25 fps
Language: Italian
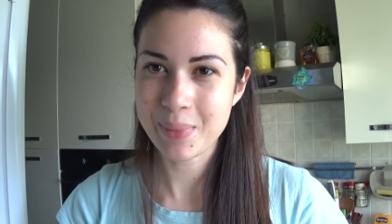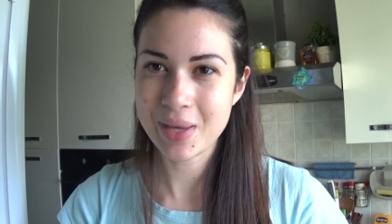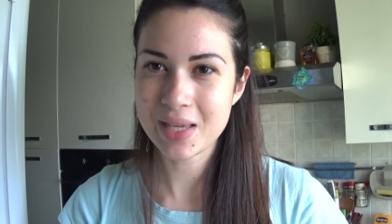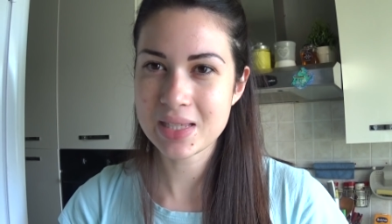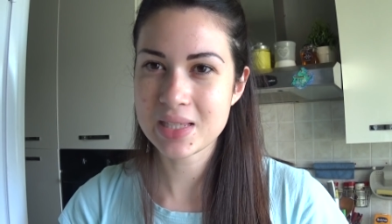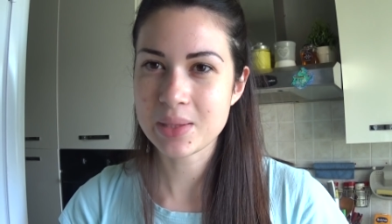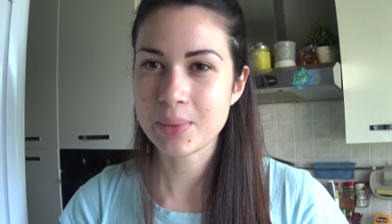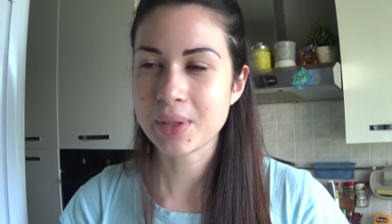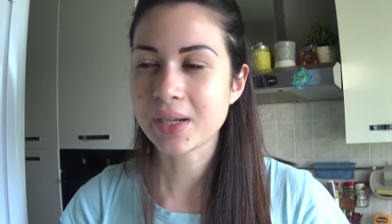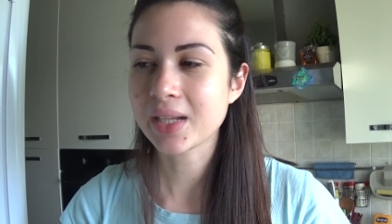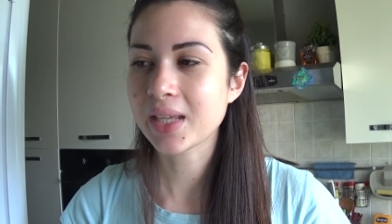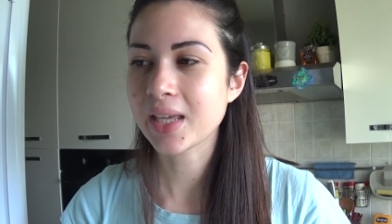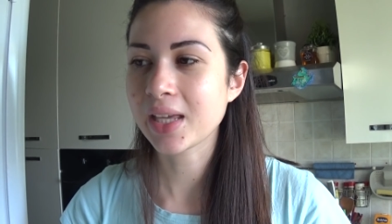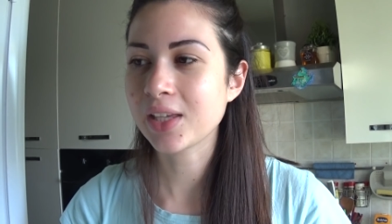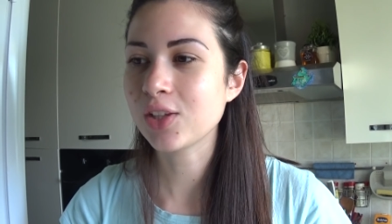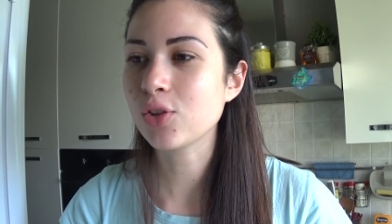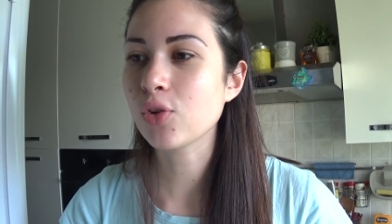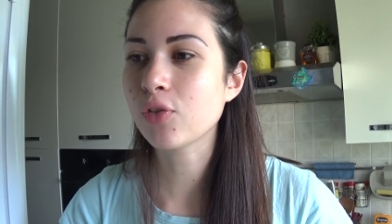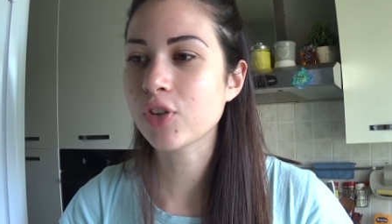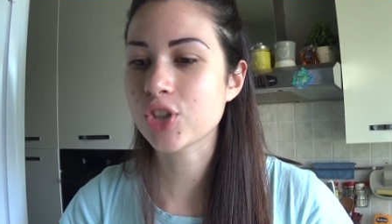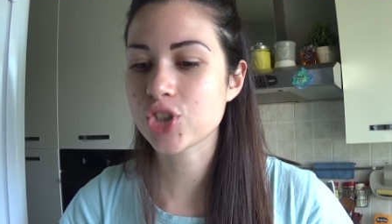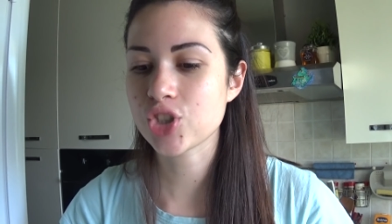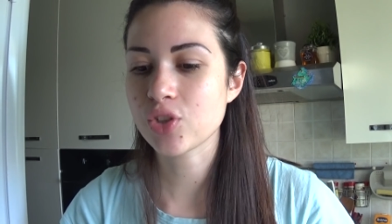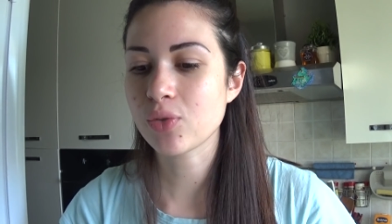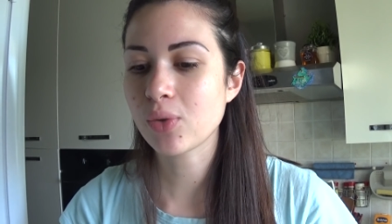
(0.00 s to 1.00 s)
mesi perché
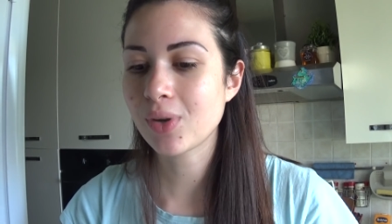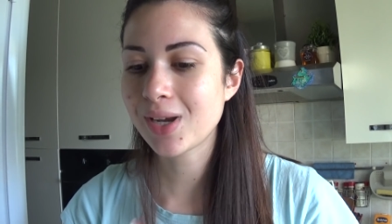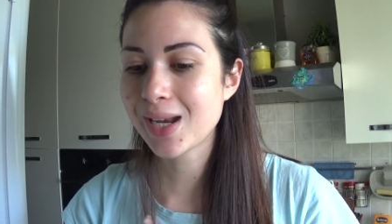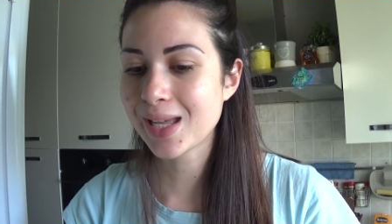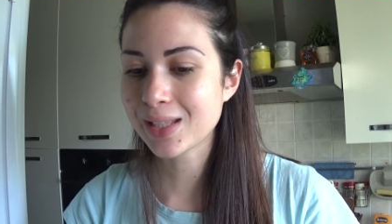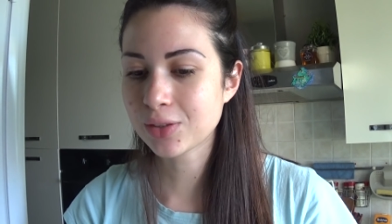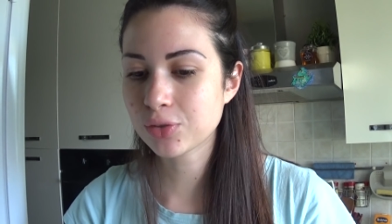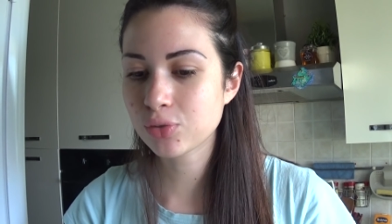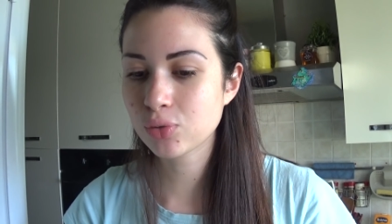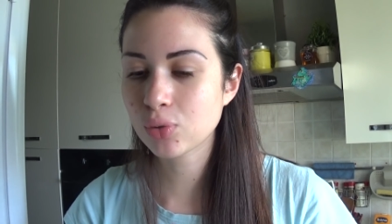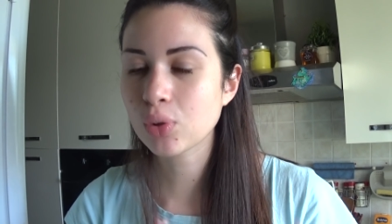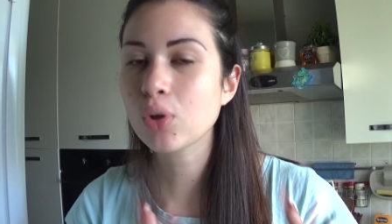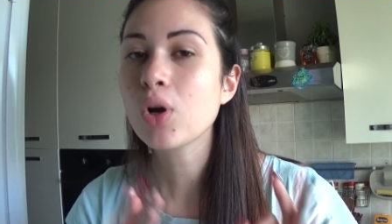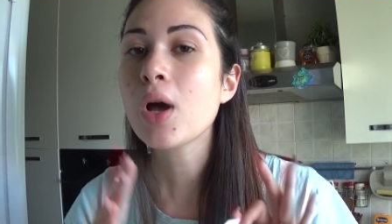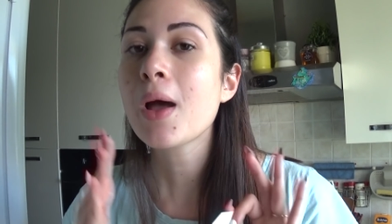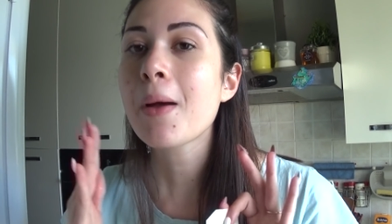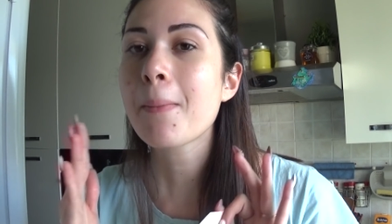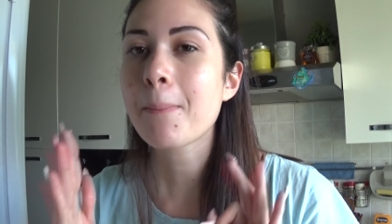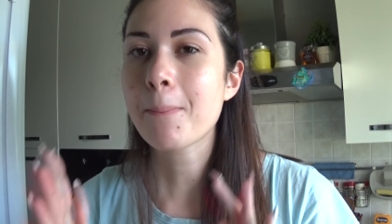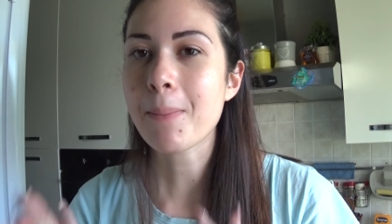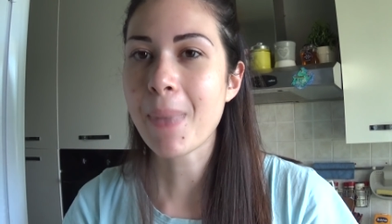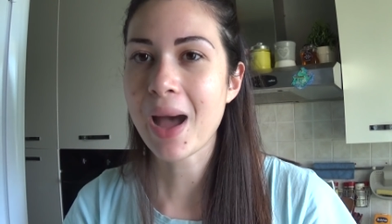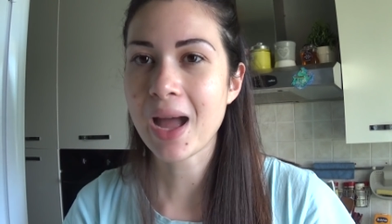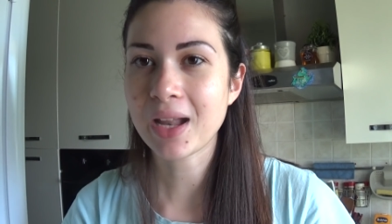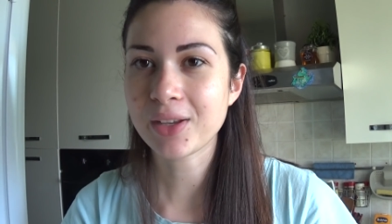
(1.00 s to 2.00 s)
io facevo letto
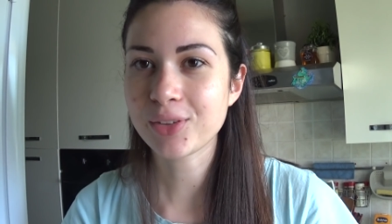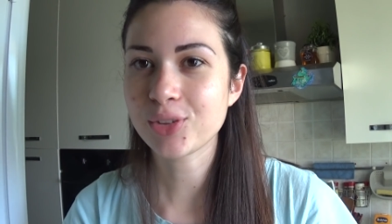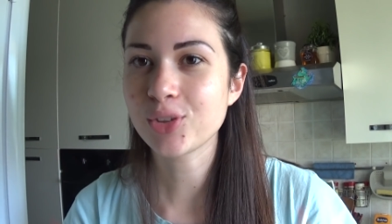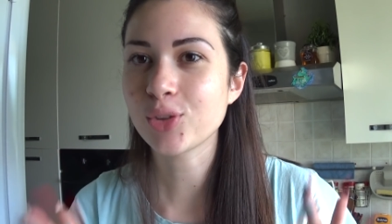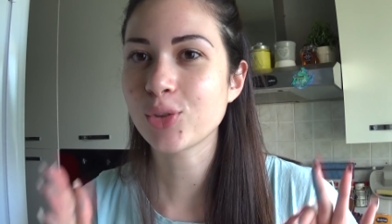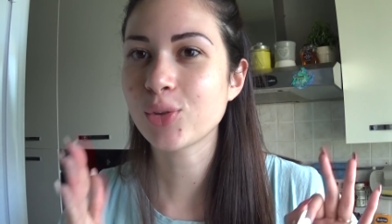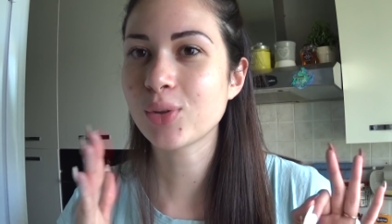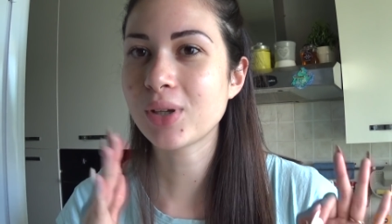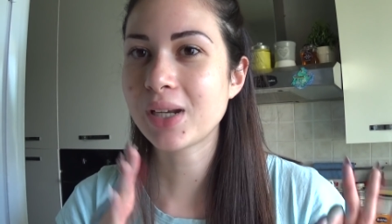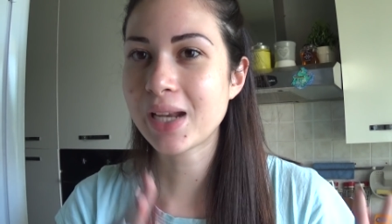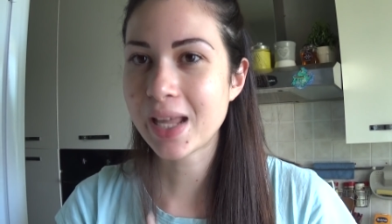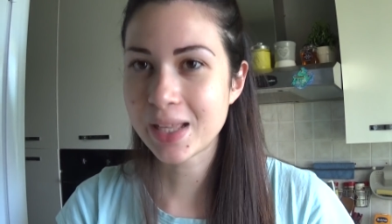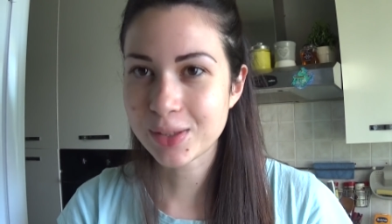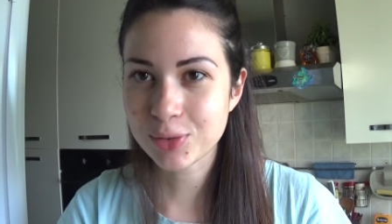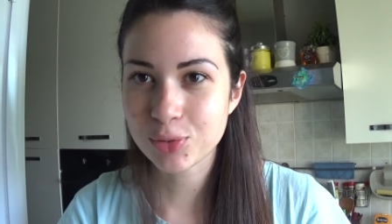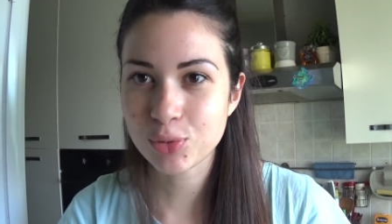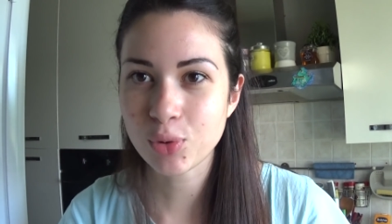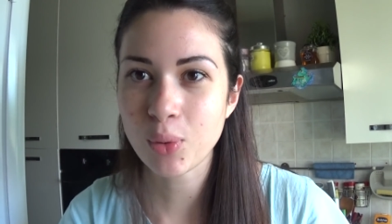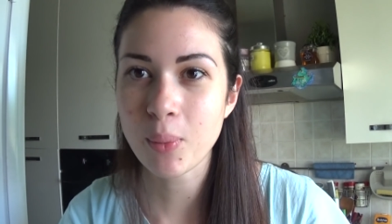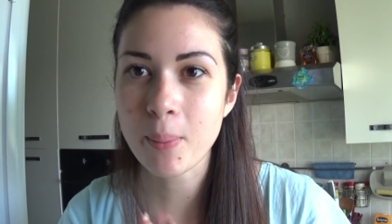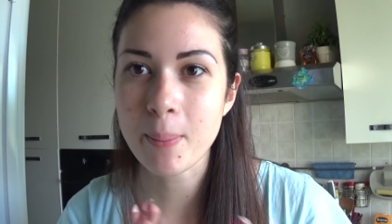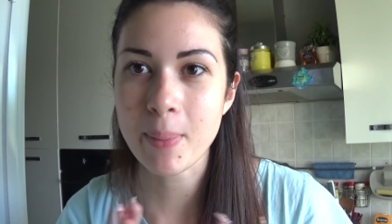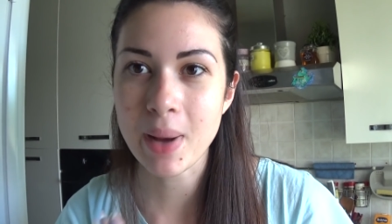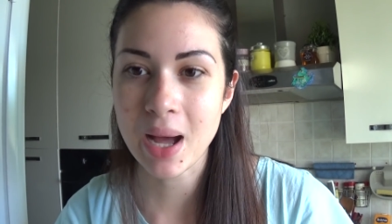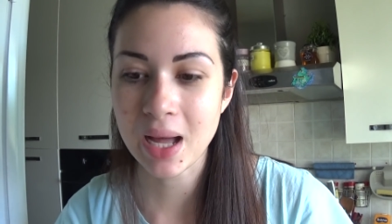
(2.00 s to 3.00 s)
bagno
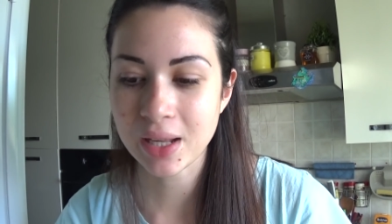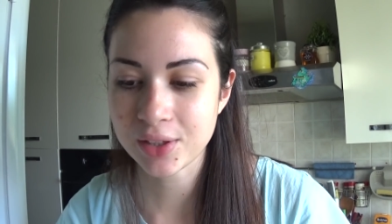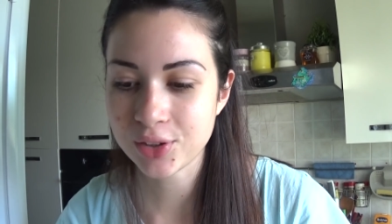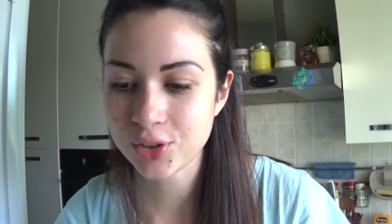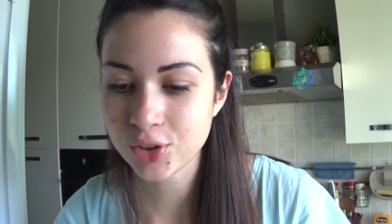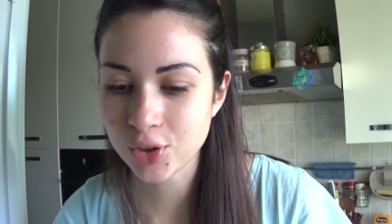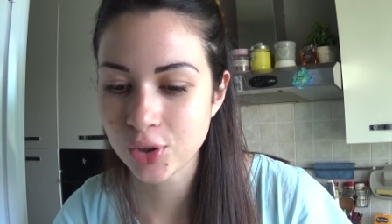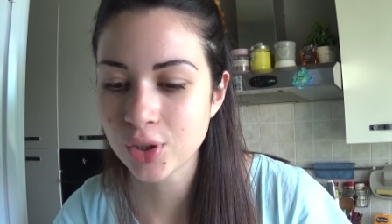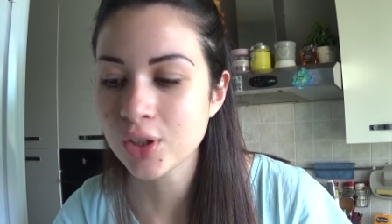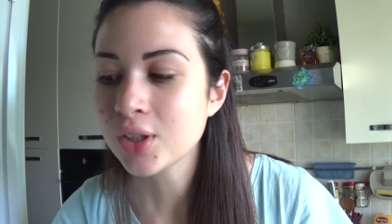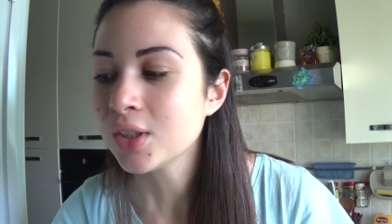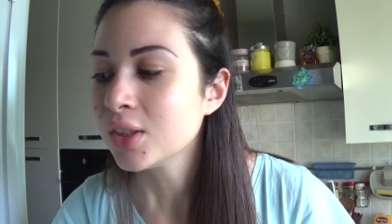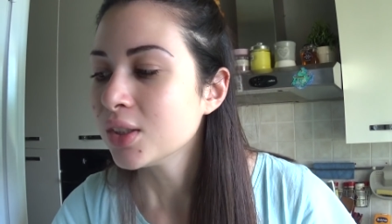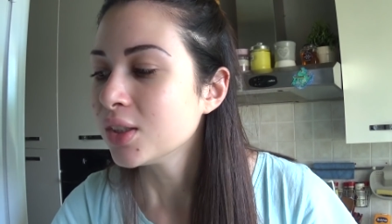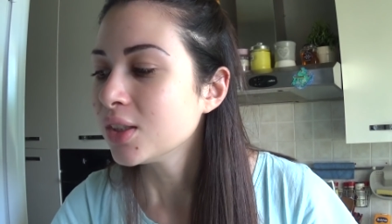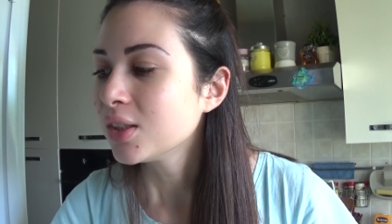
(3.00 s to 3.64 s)
letto bagno